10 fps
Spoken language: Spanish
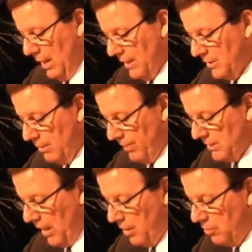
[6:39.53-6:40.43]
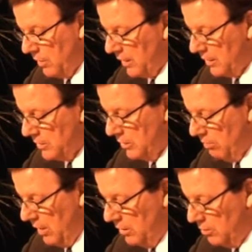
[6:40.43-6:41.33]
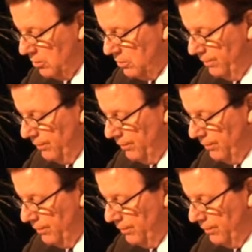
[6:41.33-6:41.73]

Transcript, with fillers: Hacia el pasado agradecimiento,